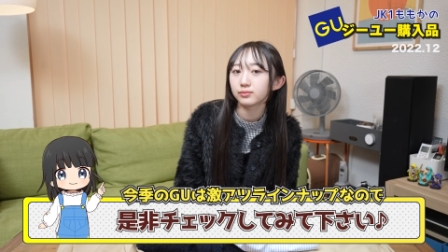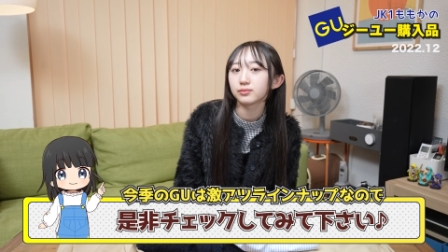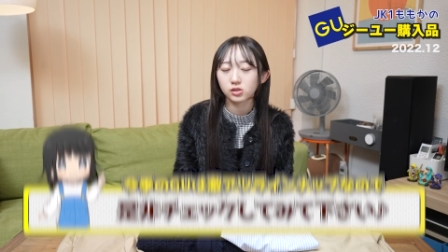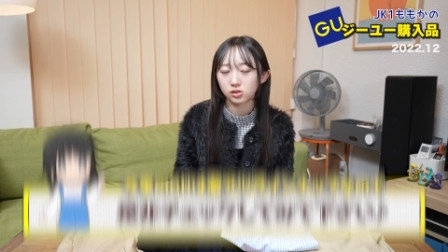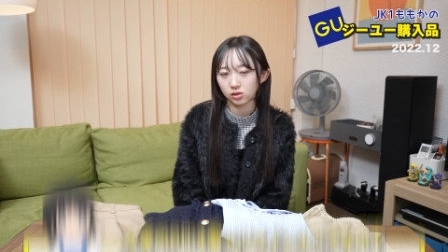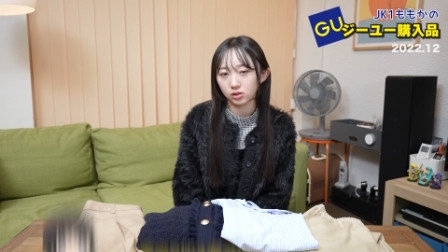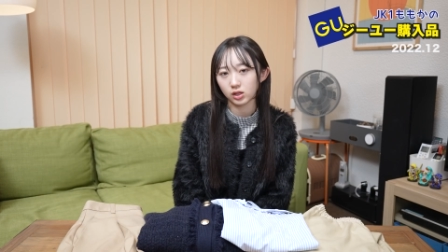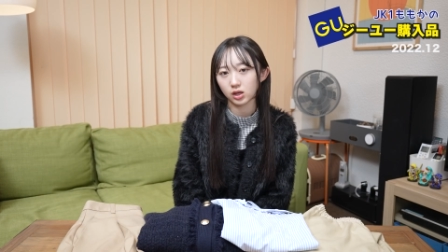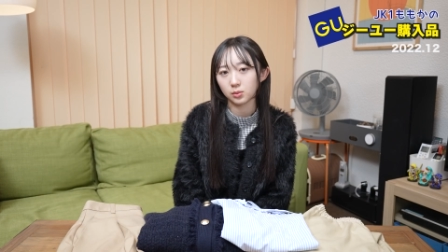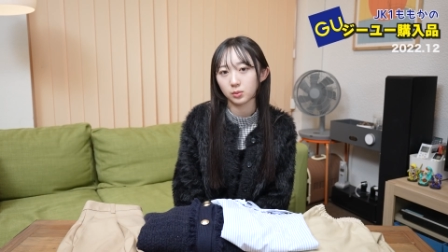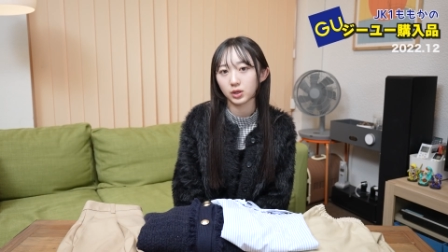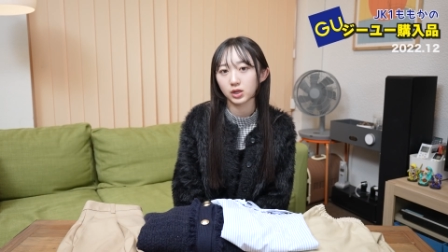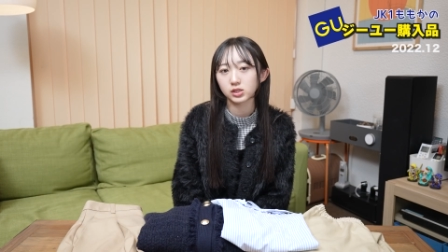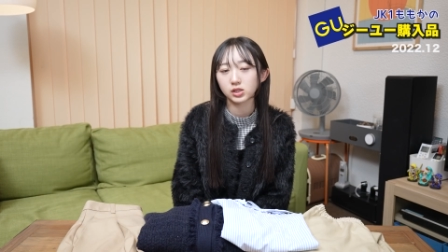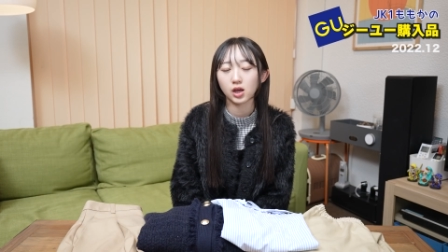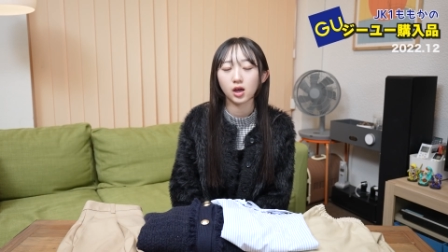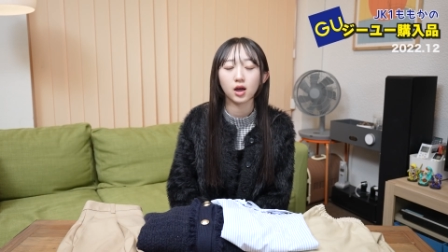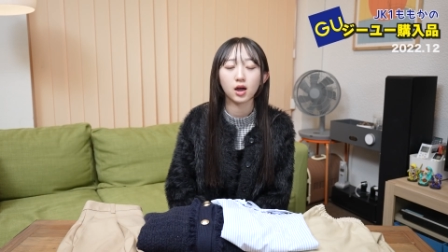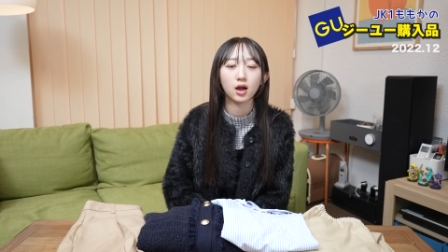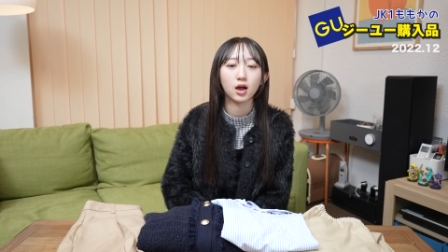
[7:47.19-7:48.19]
それでは皆
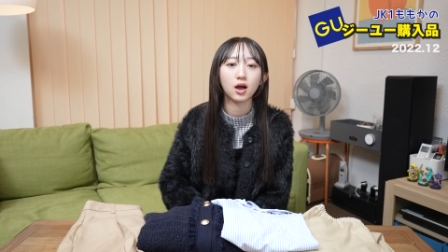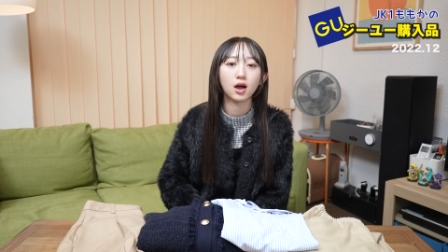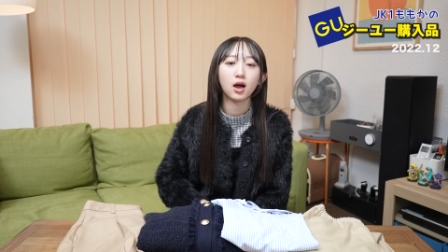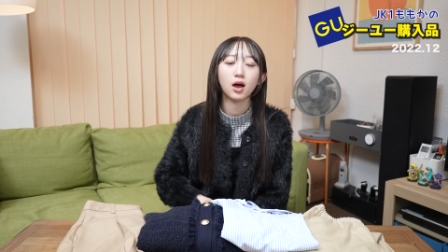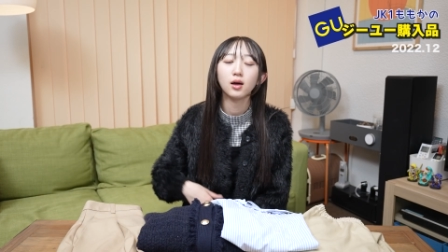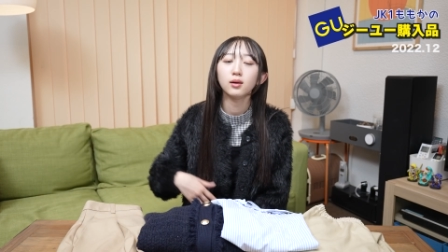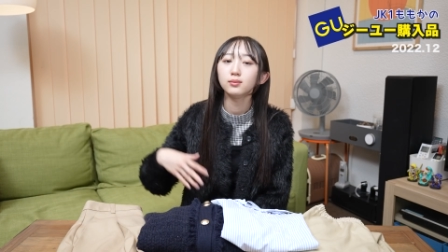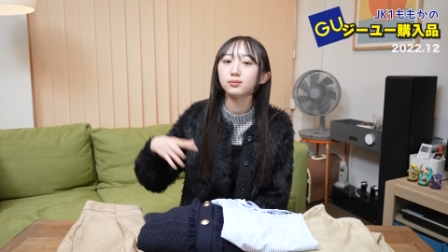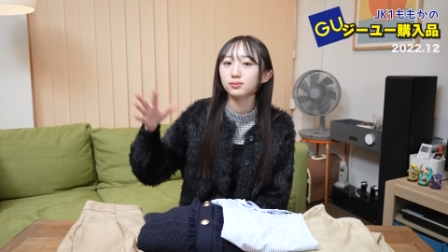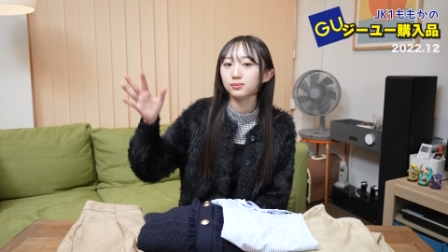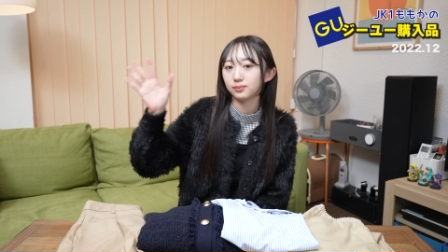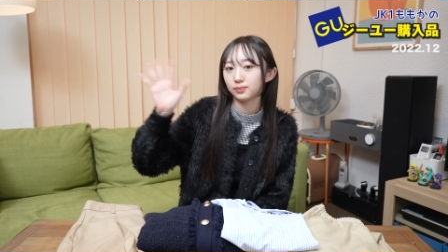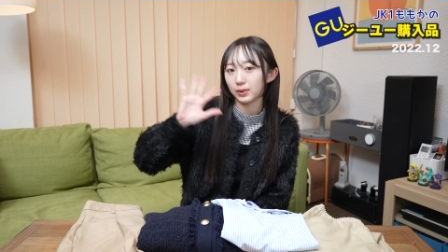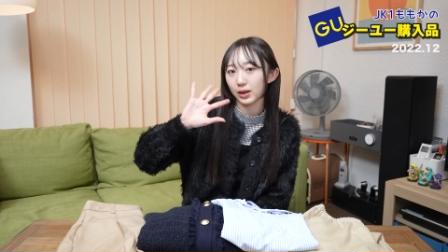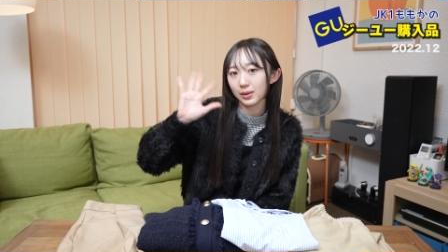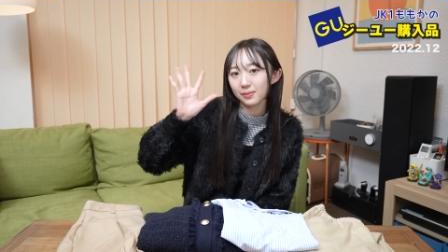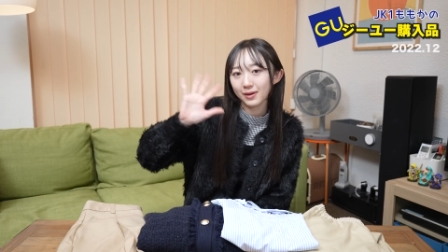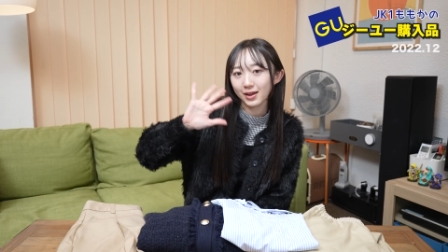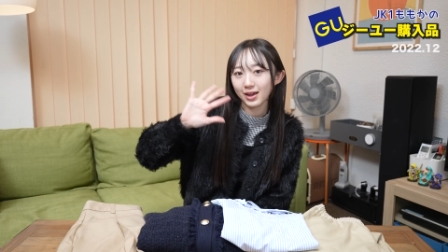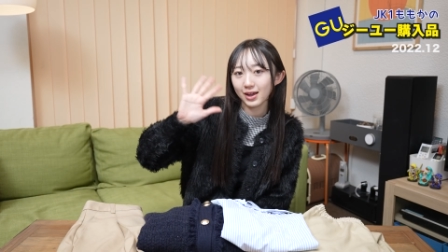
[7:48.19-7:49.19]
さん
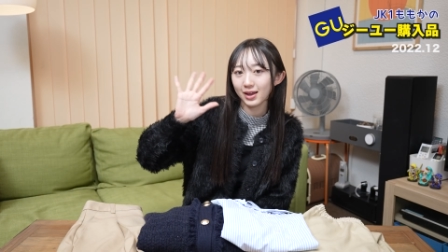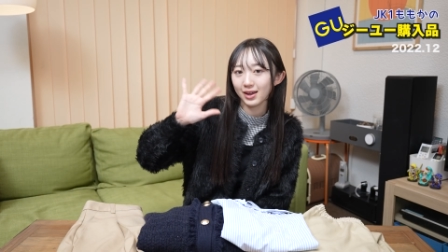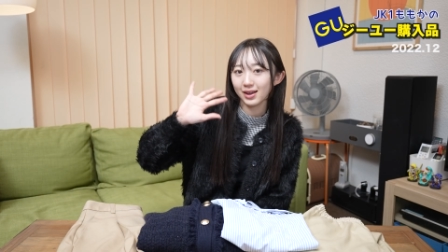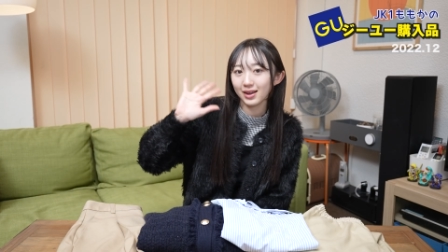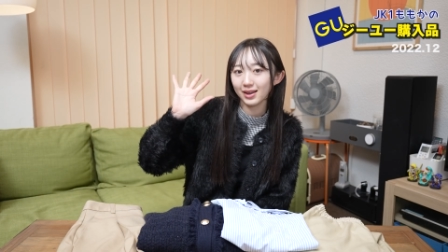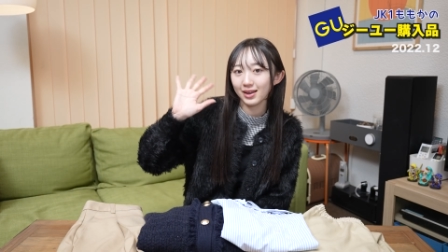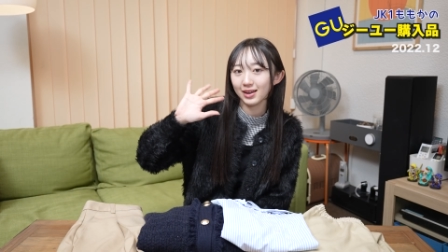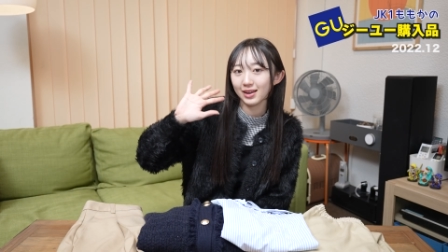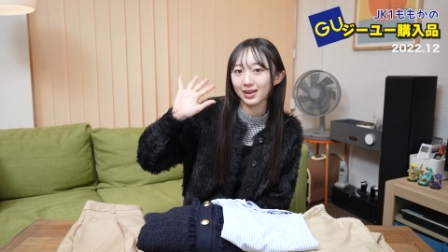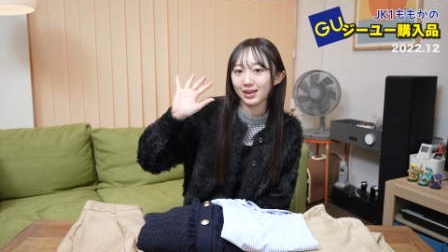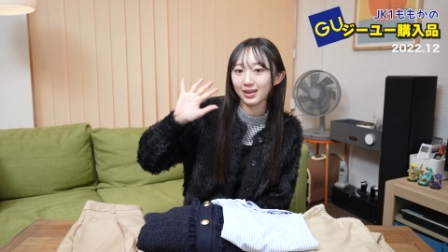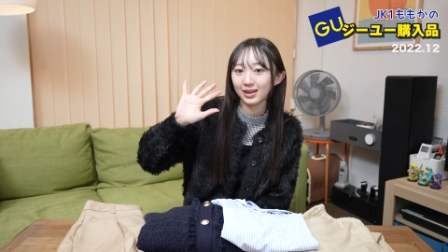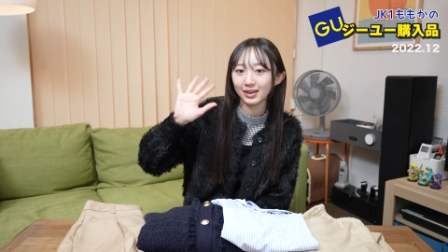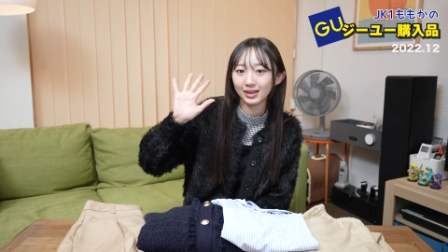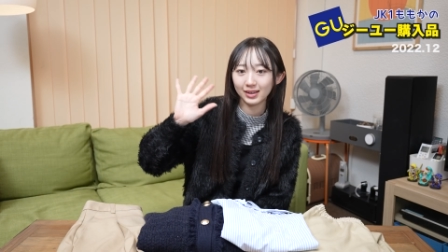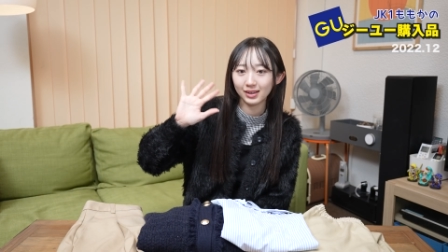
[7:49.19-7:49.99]
バイバーイ